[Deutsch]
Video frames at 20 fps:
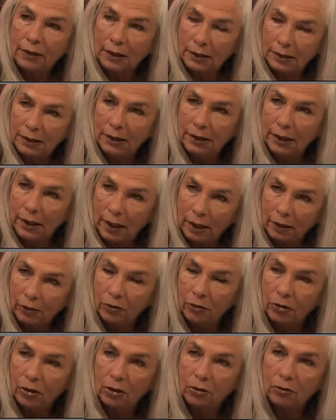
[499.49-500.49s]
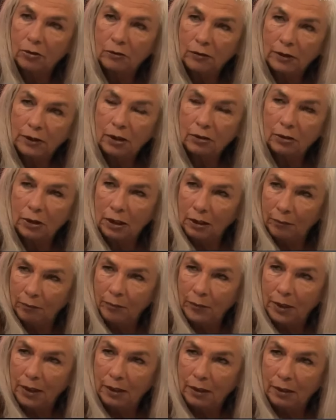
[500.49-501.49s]
weil das nicht hierher gehört und was auch
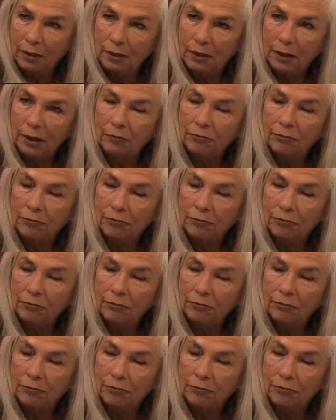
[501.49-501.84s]
eben die,